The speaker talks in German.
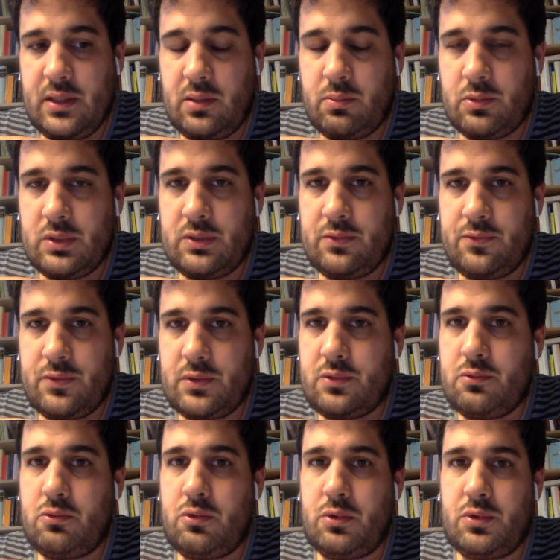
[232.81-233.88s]
Ich muss
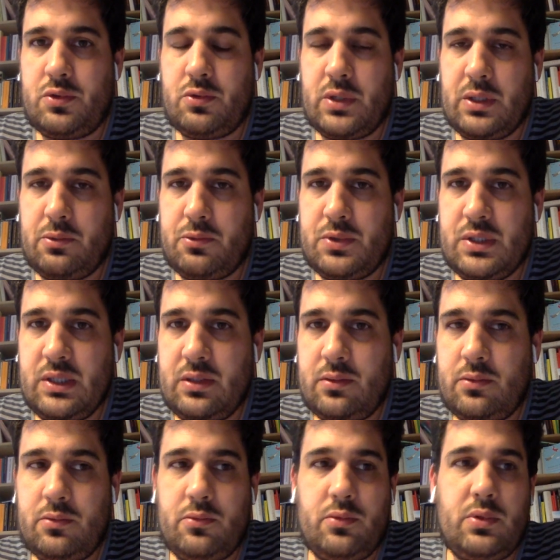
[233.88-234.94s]
versuchen zu
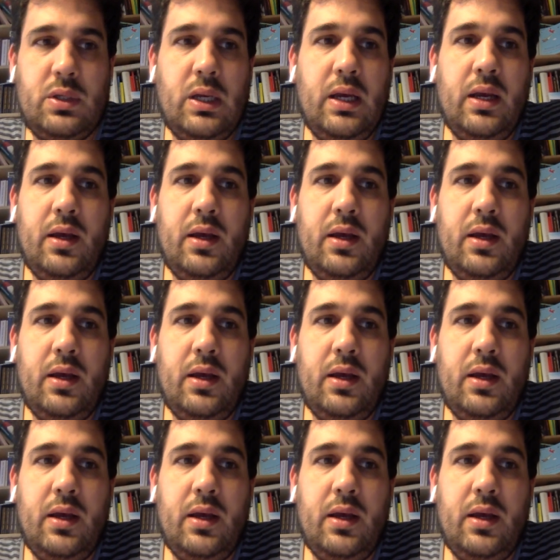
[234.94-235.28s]
reduzieren und